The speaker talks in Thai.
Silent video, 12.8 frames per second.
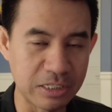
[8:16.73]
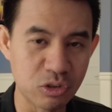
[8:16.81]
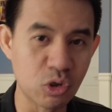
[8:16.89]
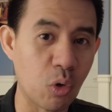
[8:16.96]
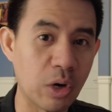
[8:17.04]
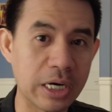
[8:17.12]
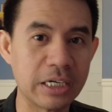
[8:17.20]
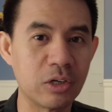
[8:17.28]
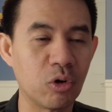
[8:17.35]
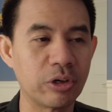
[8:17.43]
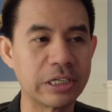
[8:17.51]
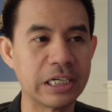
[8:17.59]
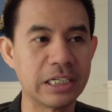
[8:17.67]
การส่งเงินโอ
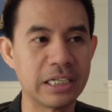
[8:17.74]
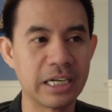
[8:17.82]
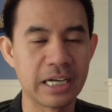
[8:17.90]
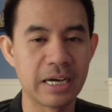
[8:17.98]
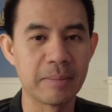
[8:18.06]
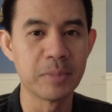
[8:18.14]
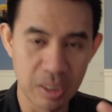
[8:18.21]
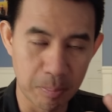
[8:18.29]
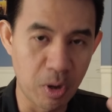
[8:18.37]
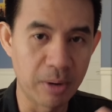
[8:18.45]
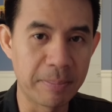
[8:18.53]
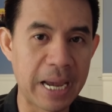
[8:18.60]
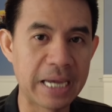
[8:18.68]
นเงินเนี่ยนะครับจะปล
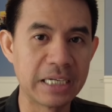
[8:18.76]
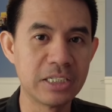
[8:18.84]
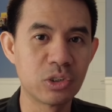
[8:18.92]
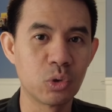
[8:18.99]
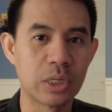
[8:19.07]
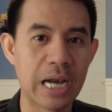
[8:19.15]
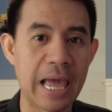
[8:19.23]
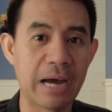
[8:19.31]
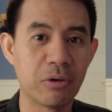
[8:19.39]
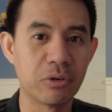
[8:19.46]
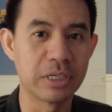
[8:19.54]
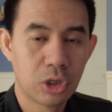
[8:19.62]
อดภัยที่สุดแล้ว